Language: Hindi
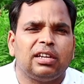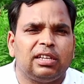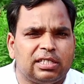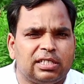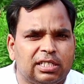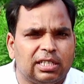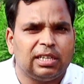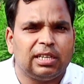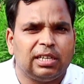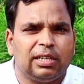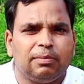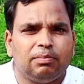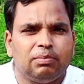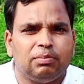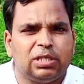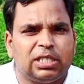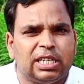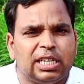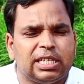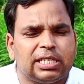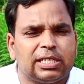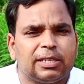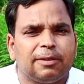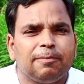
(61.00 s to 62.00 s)
तरह से
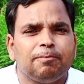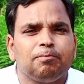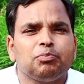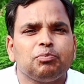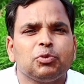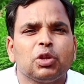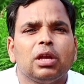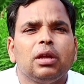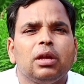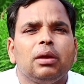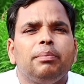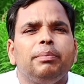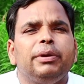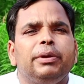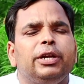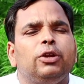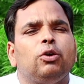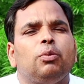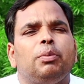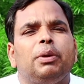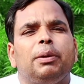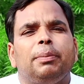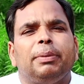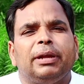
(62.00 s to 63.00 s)
विशेष
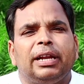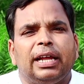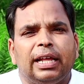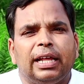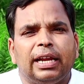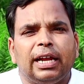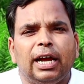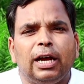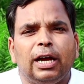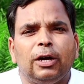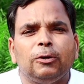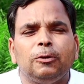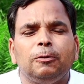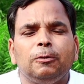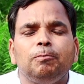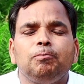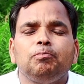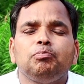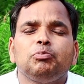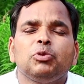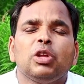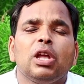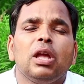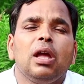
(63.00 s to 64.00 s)
वीडियो में बना रहा हूँ
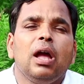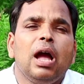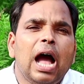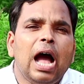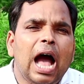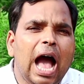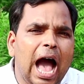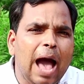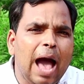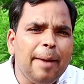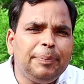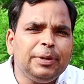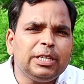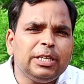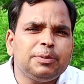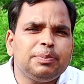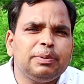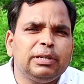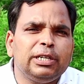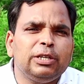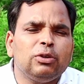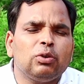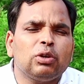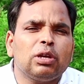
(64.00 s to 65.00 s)
आप
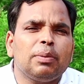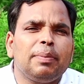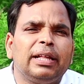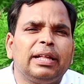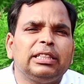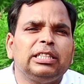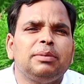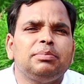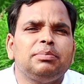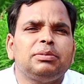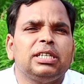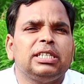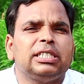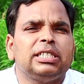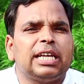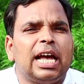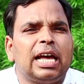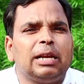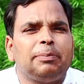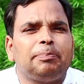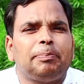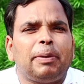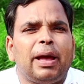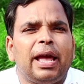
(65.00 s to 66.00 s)
इस वीडियो के माध्यम से
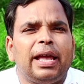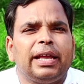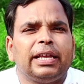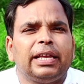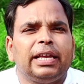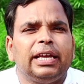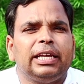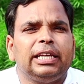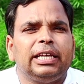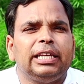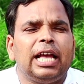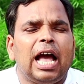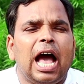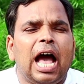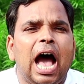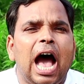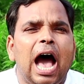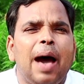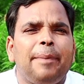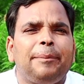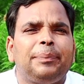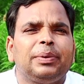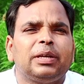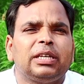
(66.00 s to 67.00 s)
जान पाएंगे कि
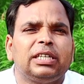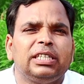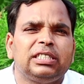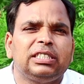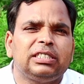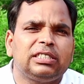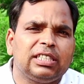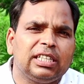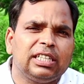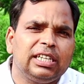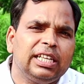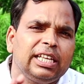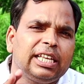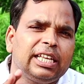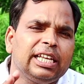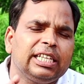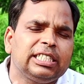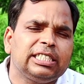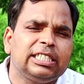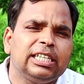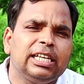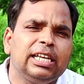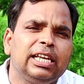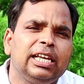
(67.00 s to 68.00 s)
आप किस
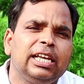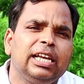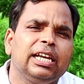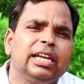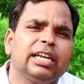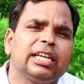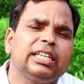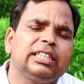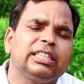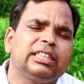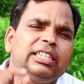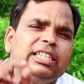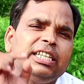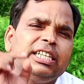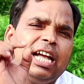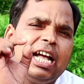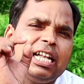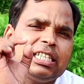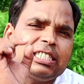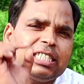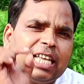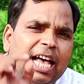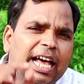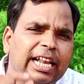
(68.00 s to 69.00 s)
तरीके से कितनी
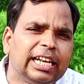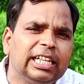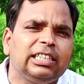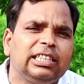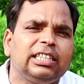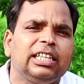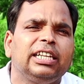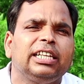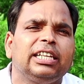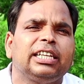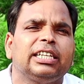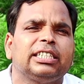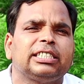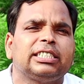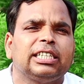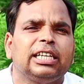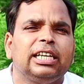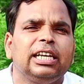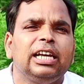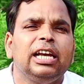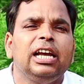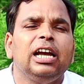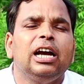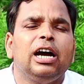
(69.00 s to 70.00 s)
आसानी तरीके
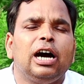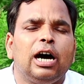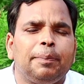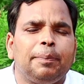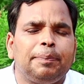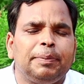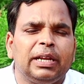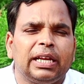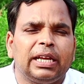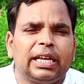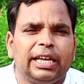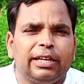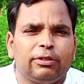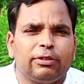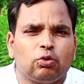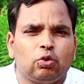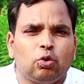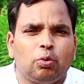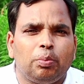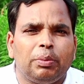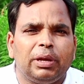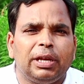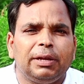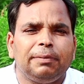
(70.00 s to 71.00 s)
से अपने
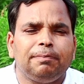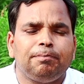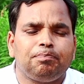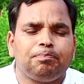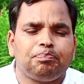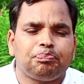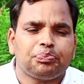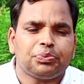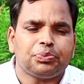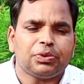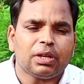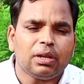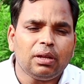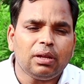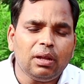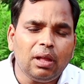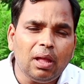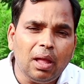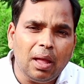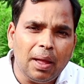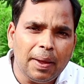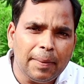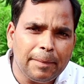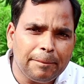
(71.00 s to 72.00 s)
खेतों में
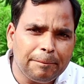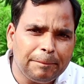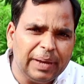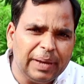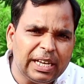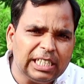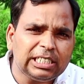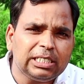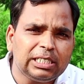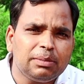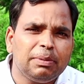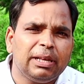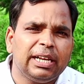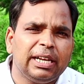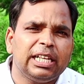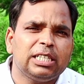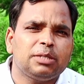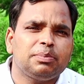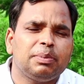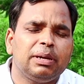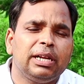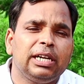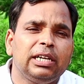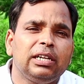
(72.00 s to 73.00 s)
पेस्ट
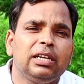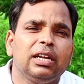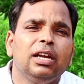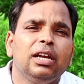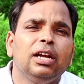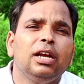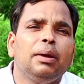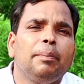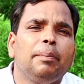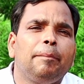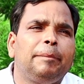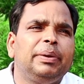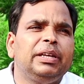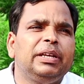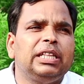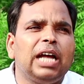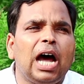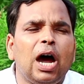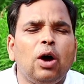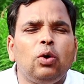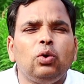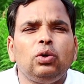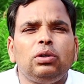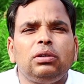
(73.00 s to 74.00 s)
मैनेजमेंट
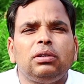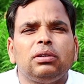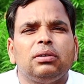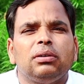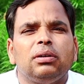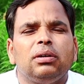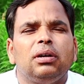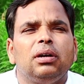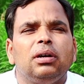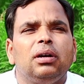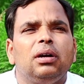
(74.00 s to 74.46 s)
विदाउट